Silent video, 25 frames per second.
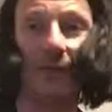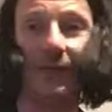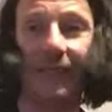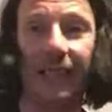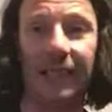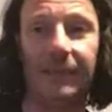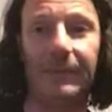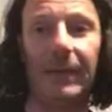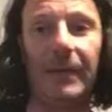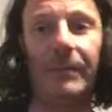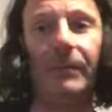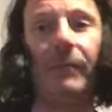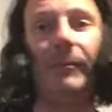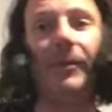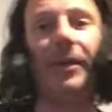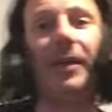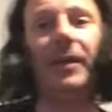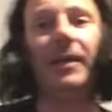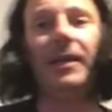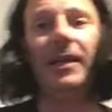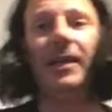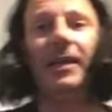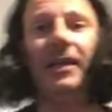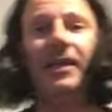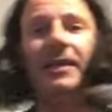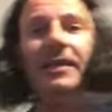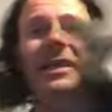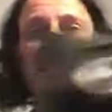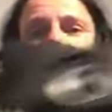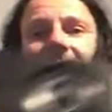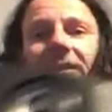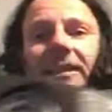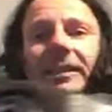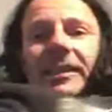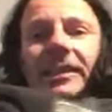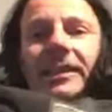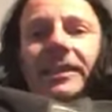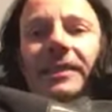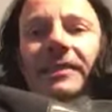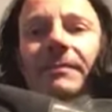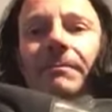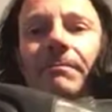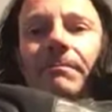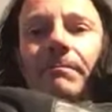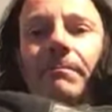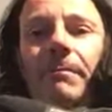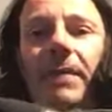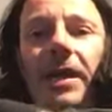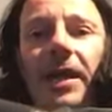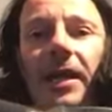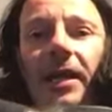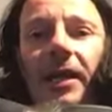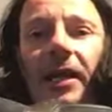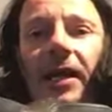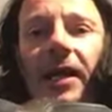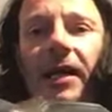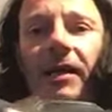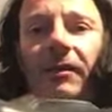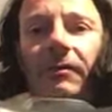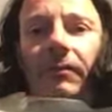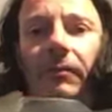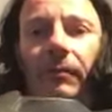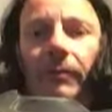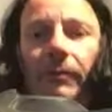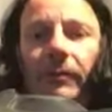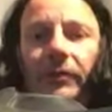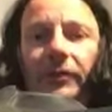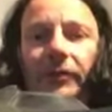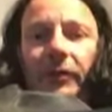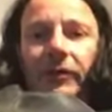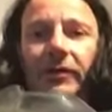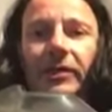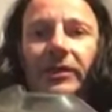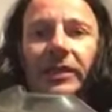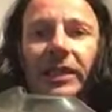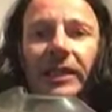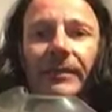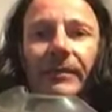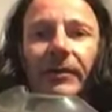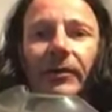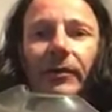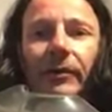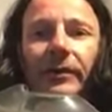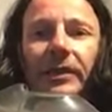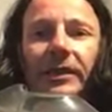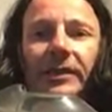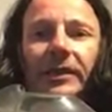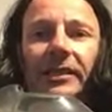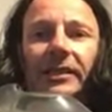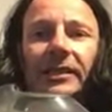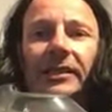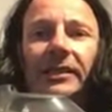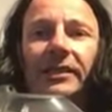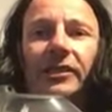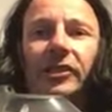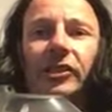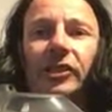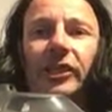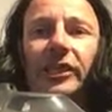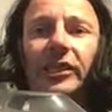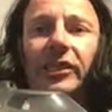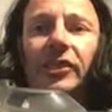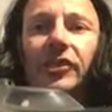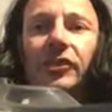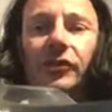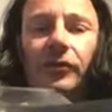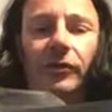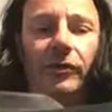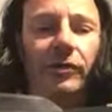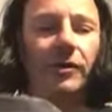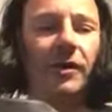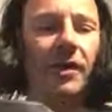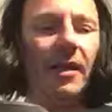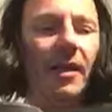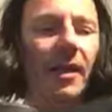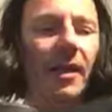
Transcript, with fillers: wie das Bettmobil. Das ist mega groß, könnt ihr sehen, wie groß das ist. Es ist richtig schön